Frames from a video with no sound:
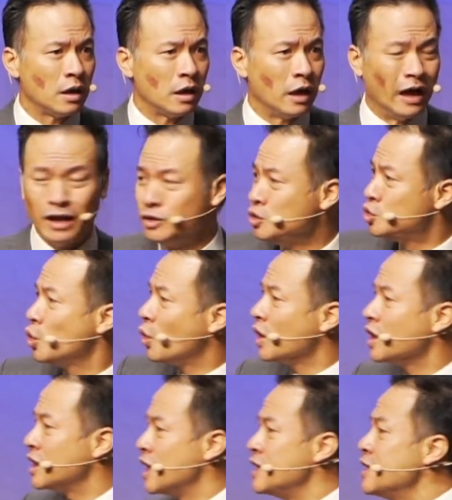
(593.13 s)
很多
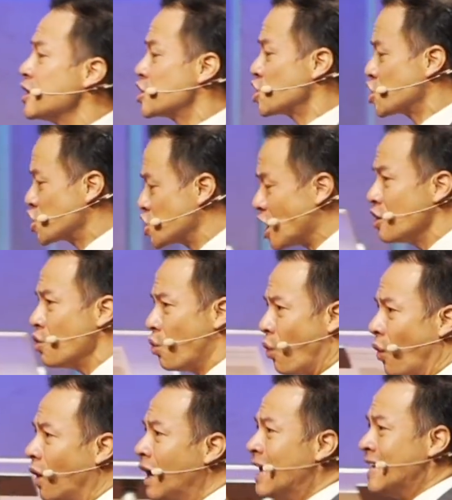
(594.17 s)
人的生
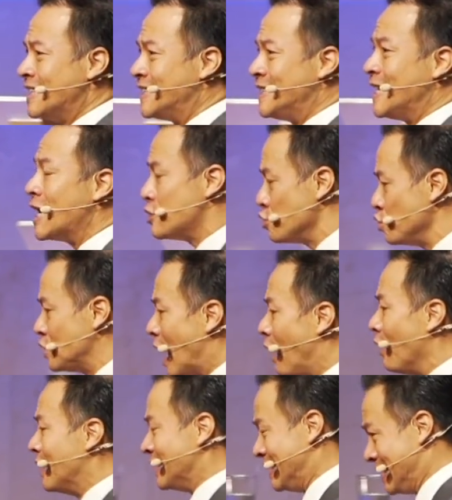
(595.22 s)
活陷入
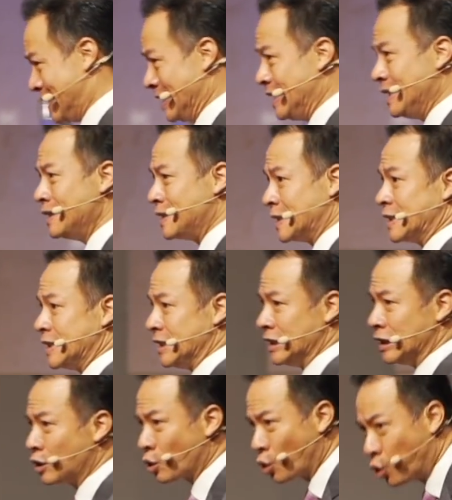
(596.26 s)
到极
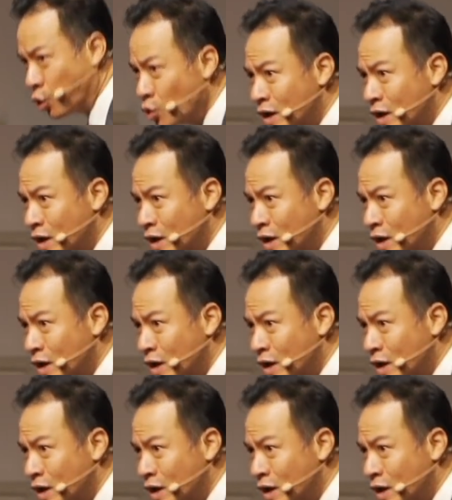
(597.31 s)
其枯